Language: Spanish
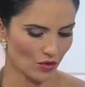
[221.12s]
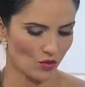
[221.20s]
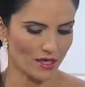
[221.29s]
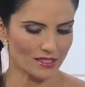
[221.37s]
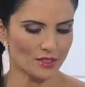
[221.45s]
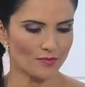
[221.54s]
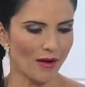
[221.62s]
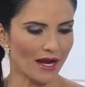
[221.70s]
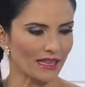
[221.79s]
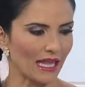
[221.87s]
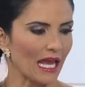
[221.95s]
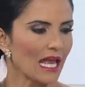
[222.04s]
tú haces
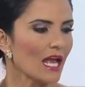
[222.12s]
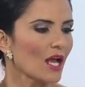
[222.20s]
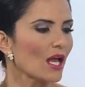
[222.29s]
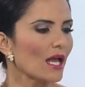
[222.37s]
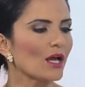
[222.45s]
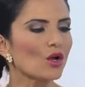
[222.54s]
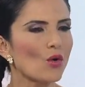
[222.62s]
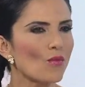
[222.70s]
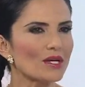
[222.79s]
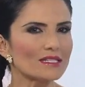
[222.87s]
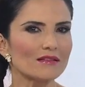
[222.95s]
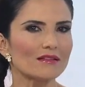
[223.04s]
parte. Eh,
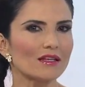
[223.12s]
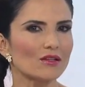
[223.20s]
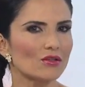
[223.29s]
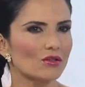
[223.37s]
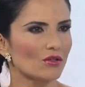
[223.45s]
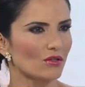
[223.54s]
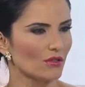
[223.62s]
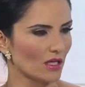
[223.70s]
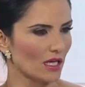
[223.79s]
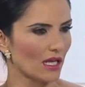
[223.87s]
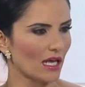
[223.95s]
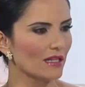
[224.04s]
¿Cómo has sentido
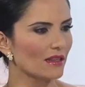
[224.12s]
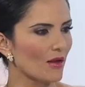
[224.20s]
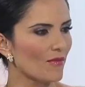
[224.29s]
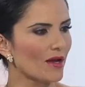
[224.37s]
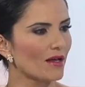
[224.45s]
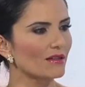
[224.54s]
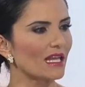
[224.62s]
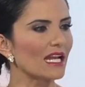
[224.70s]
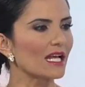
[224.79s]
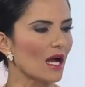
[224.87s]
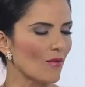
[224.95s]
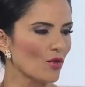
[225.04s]
eh, el tema
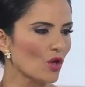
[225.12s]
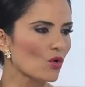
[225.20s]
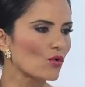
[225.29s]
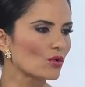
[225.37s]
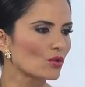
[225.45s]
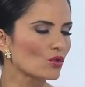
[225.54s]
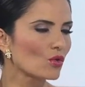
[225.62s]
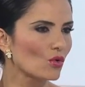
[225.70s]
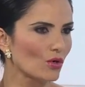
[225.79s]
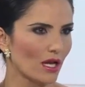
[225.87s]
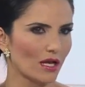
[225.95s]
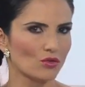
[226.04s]
del cambio de
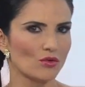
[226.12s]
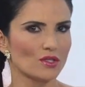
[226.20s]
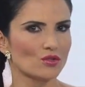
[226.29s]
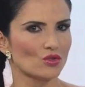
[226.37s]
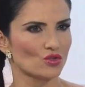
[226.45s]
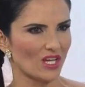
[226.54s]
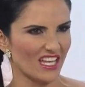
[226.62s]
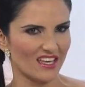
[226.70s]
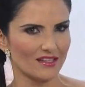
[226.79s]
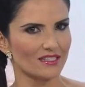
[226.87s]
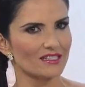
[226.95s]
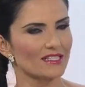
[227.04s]
cultura? Tú eres costeña
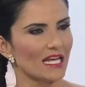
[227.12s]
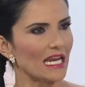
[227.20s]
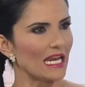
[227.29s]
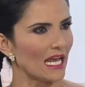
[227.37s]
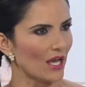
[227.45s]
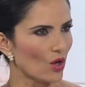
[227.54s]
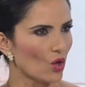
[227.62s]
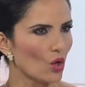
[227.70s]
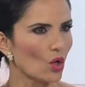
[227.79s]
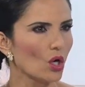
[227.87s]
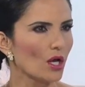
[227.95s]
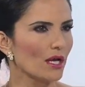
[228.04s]
de
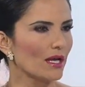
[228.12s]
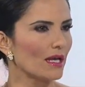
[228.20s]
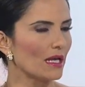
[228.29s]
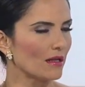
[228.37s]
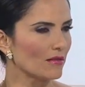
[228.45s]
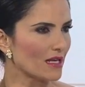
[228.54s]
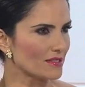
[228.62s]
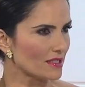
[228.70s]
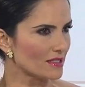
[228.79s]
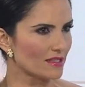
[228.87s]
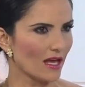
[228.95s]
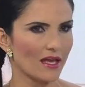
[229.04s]
Cincelejo, eh,
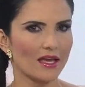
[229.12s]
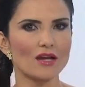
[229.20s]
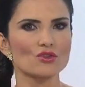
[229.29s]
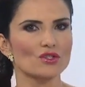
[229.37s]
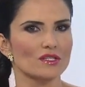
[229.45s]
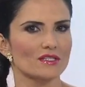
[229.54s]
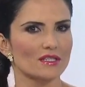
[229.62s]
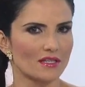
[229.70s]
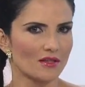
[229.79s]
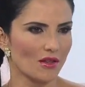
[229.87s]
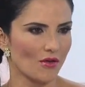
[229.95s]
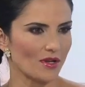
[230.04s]
naciste ahí, a los
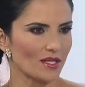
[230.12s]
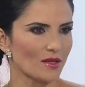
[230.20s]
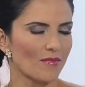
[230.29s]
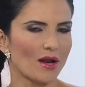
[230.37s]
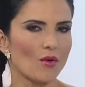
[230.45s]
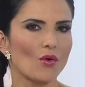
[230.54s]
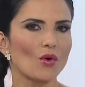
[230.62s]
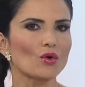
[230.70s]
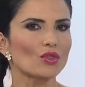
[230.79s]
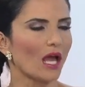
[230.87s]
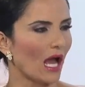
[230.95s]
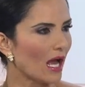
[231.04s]
17 te viniste para
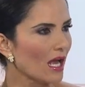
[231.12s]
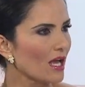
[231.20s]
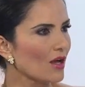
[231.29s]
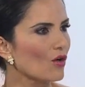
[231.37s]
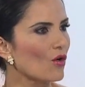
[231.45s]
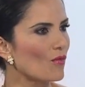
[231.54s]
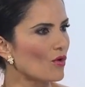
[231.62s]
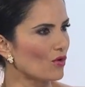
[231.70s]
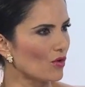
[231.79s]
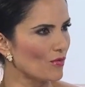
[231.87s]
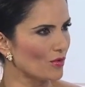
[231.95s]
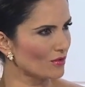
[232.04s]
Bogotá.
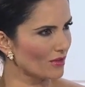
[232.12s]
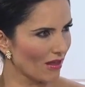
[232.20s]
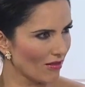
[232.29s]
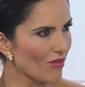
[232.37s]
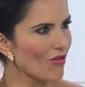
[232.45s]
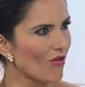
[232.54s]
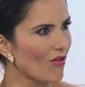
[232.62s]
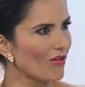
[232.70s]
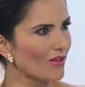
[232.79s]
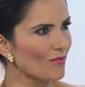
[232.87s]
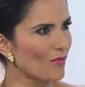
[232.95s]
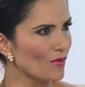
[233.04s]
¿Cómo, ¿Cómo, te
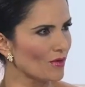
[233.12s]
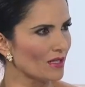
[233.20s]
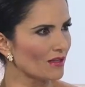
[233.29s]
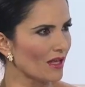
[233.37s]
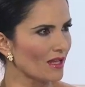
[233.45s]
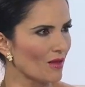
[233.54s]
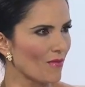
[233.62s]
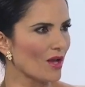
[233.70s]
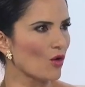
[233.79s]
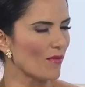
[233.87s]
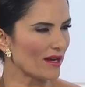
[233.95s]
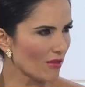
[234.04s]
dio el, tema
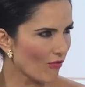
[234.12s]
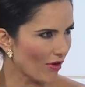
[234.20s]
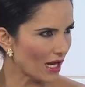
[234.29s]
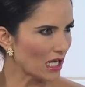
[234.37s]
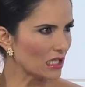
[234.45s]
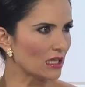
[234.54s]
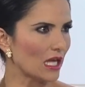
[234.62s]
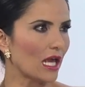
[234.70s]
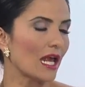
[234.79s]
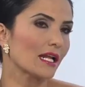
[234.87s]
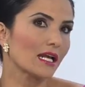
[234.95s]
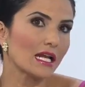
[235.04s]
de comer diferente,
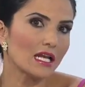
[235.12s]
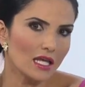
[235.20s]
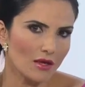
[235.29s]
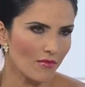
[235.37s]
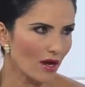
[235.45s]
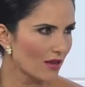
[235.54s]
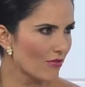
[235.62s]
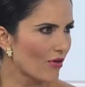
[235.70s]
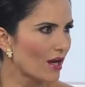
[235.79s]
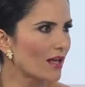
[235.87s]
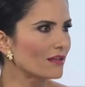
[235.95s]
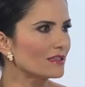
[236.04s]
el clima
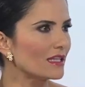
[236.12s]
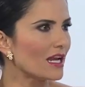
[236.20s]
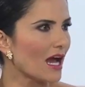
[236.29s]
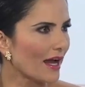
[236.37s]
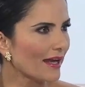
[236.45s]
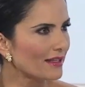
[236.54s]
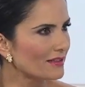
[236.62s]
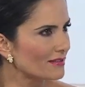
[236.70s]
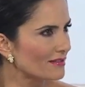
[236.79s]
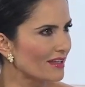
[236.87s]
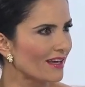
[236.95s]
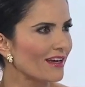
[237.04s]
diferente, la
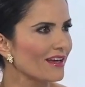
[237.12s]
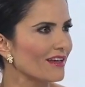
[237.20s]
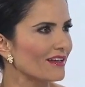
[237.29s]
gente?